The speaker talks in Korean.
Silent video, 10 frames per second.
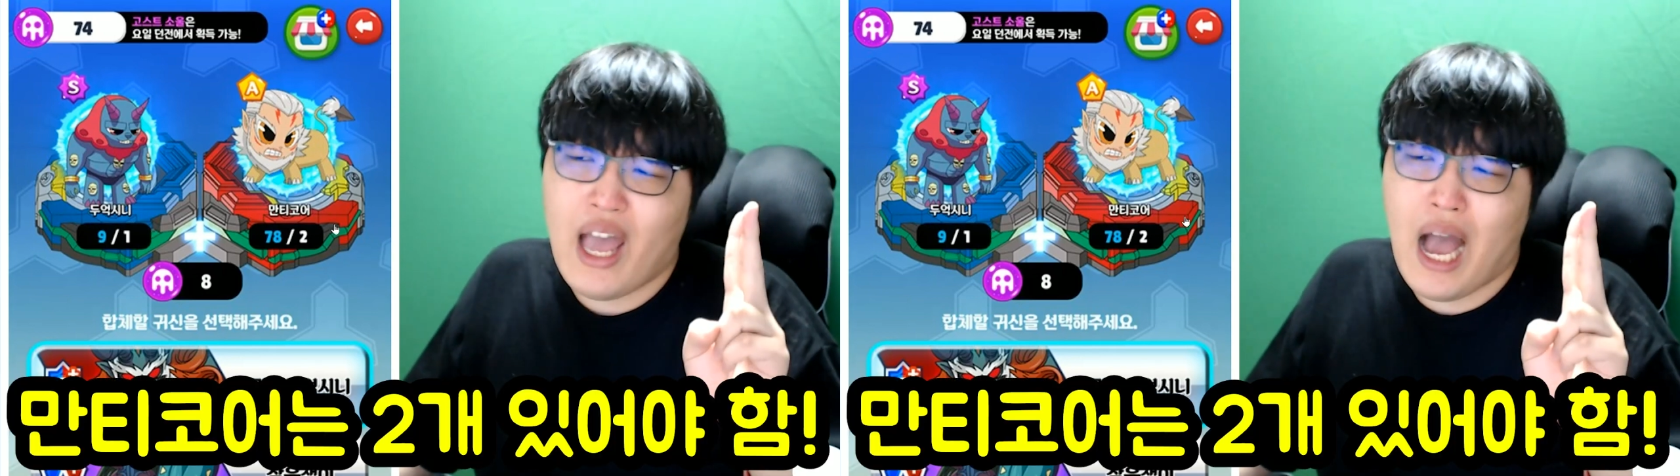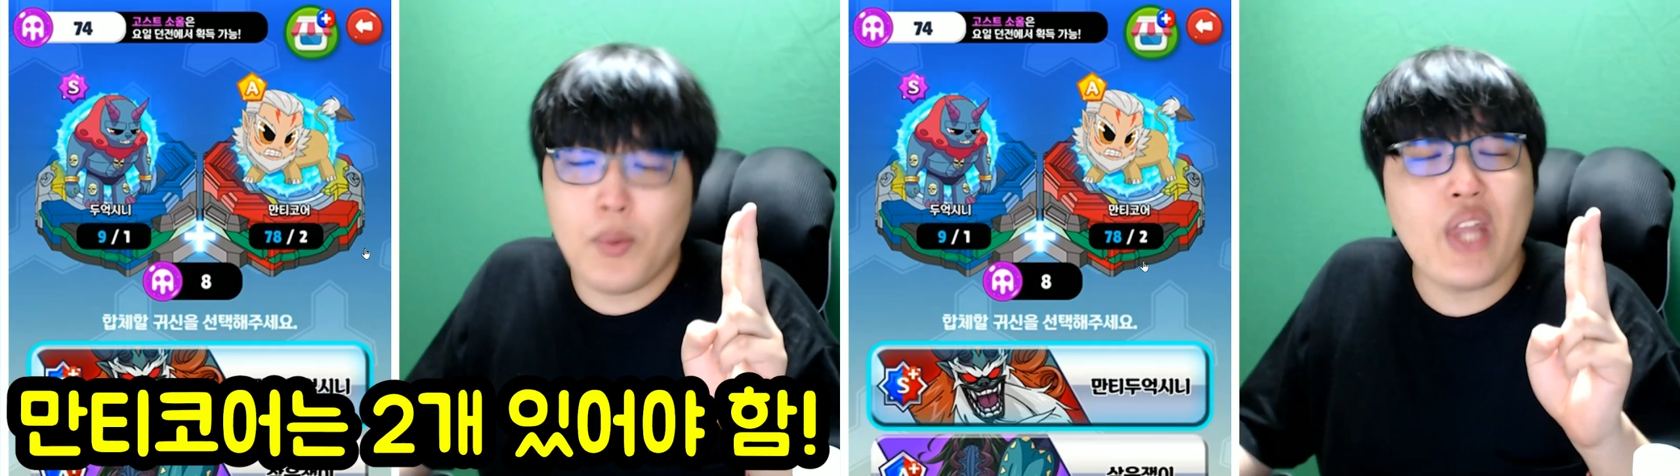
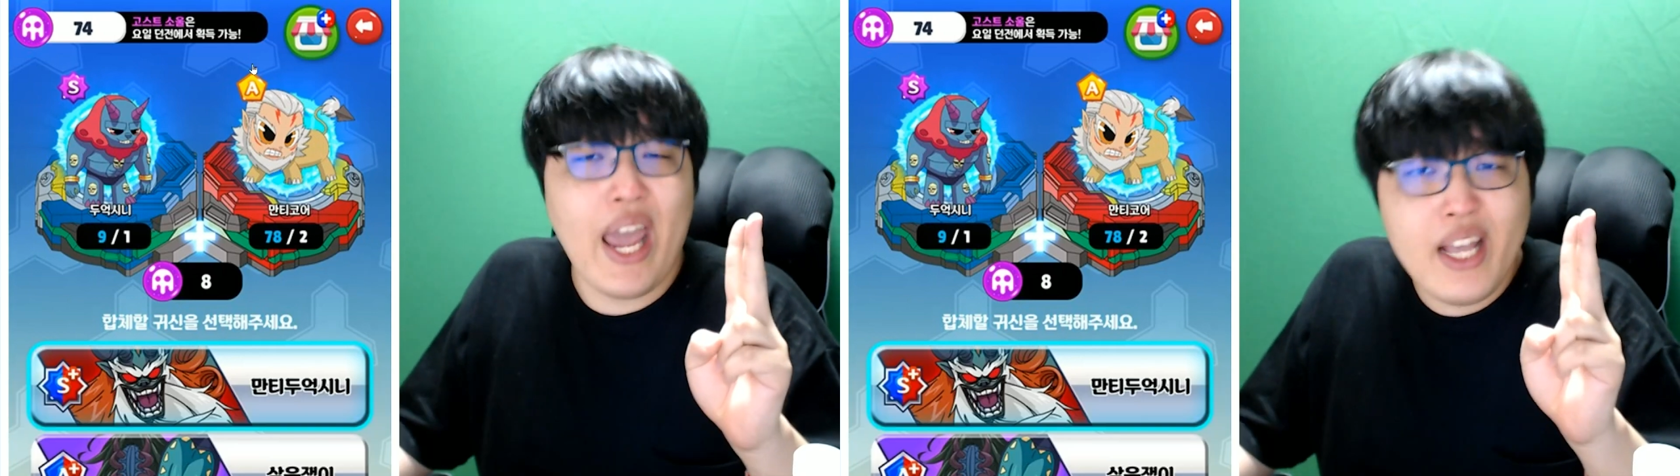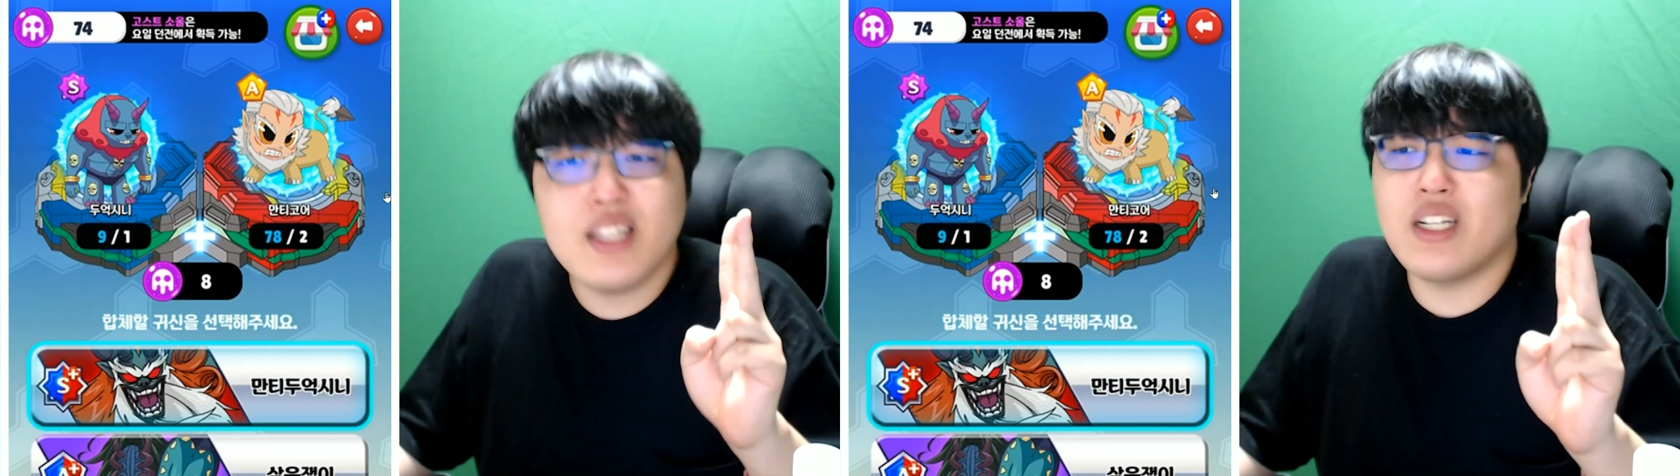아무래도
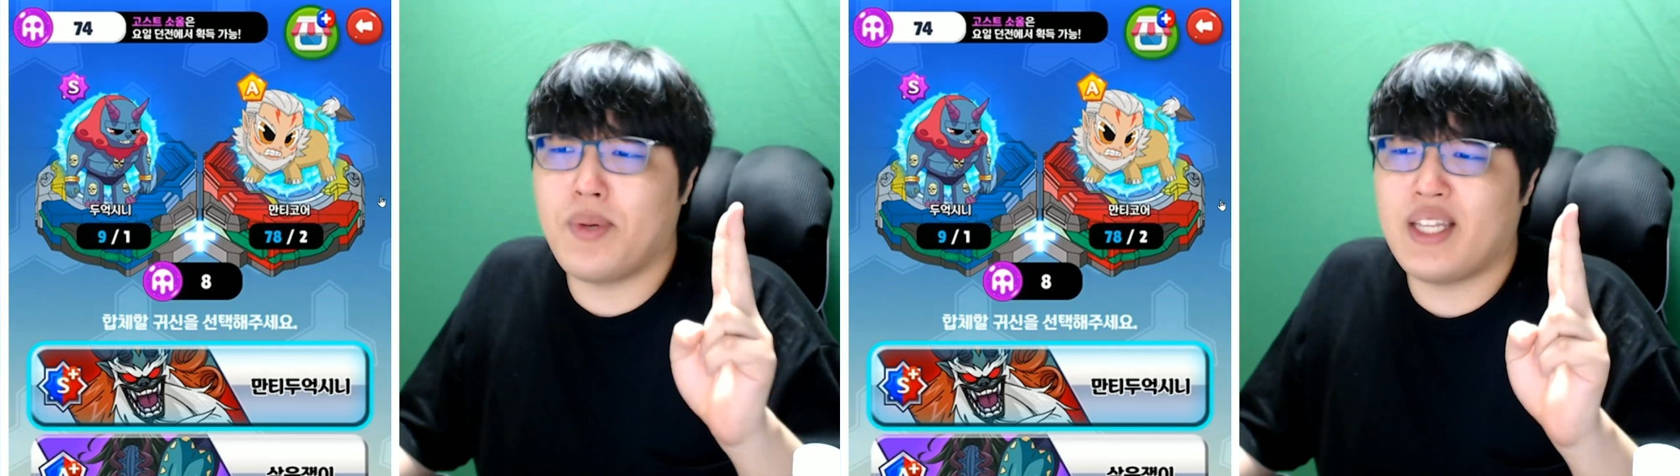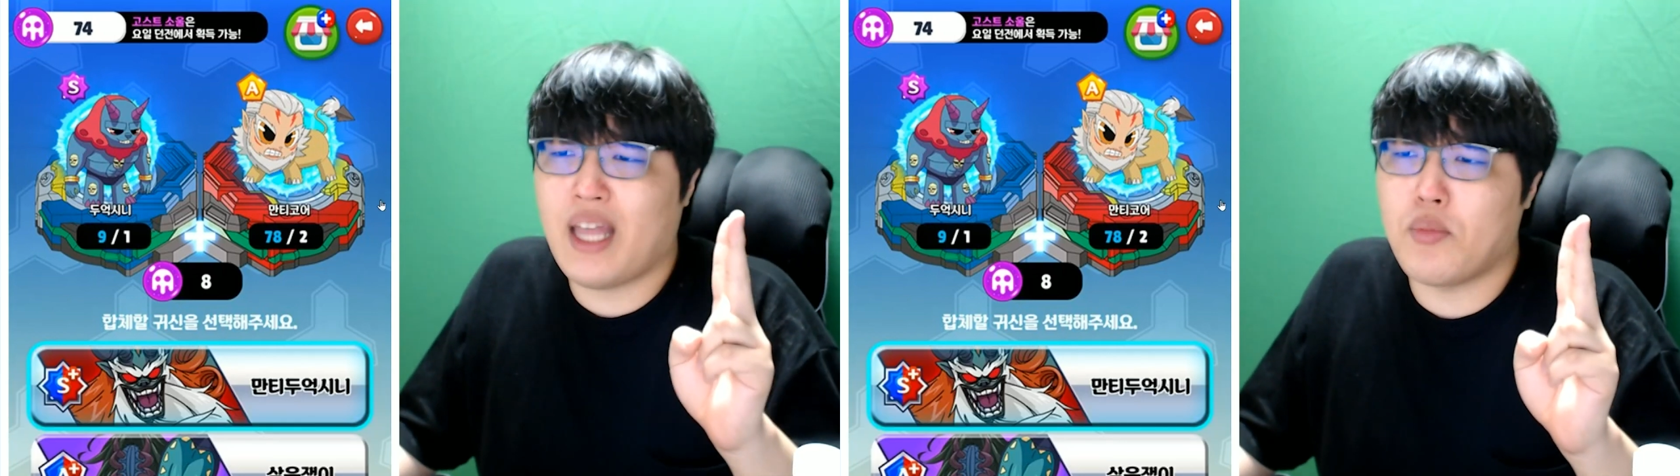
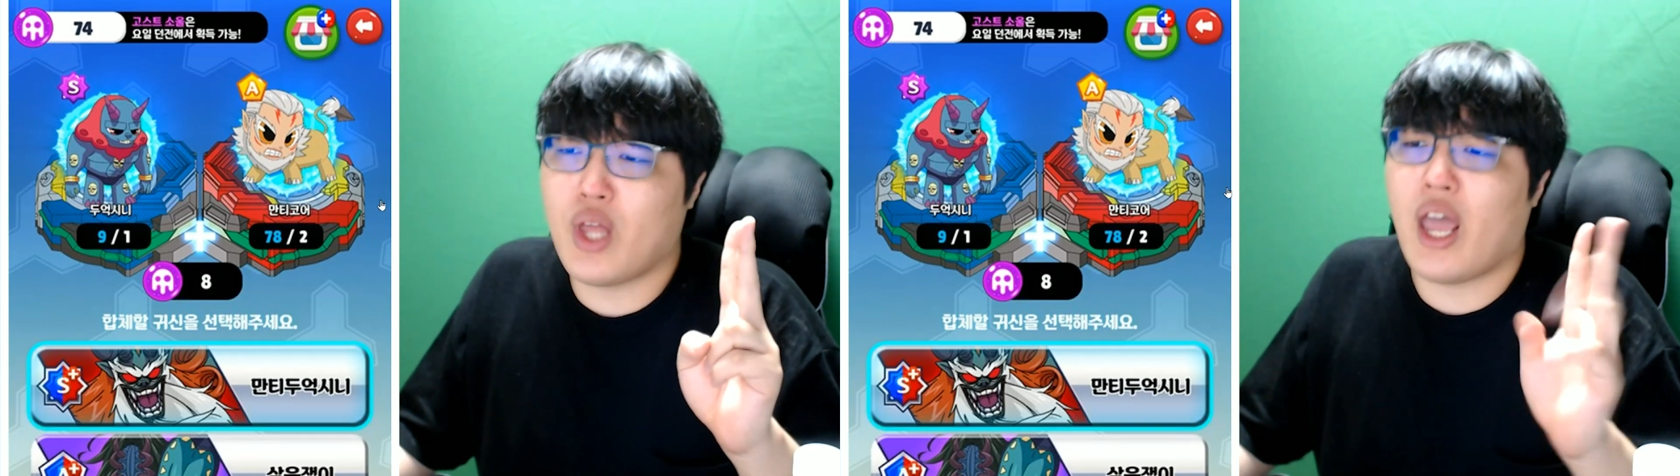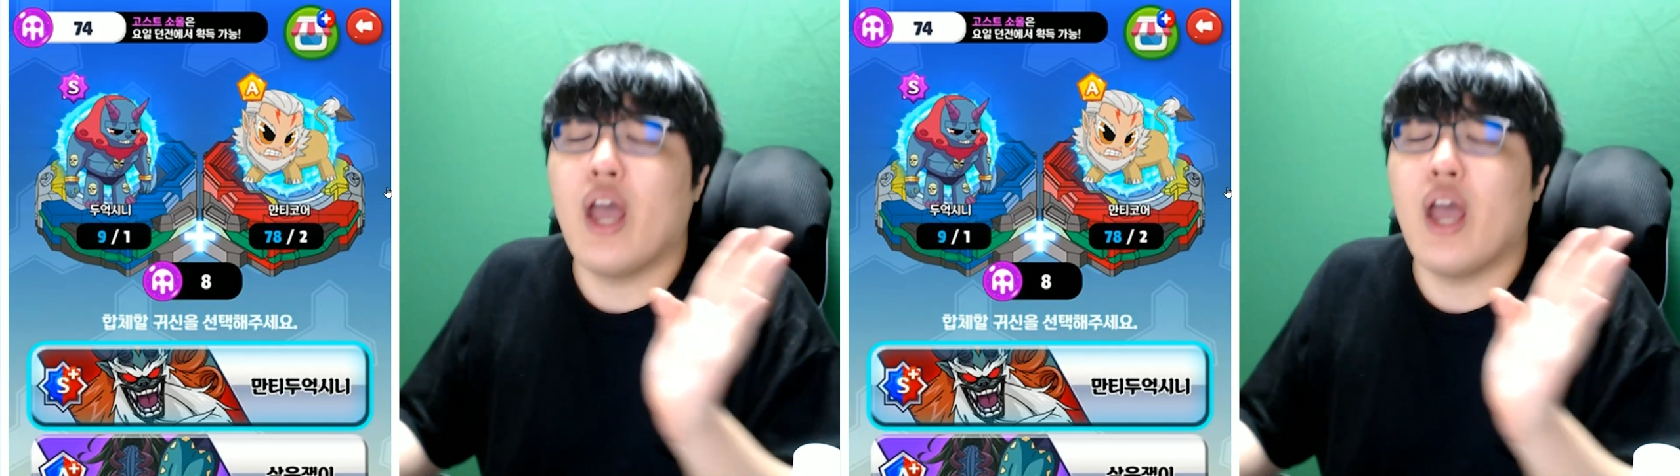A등급이기 때문에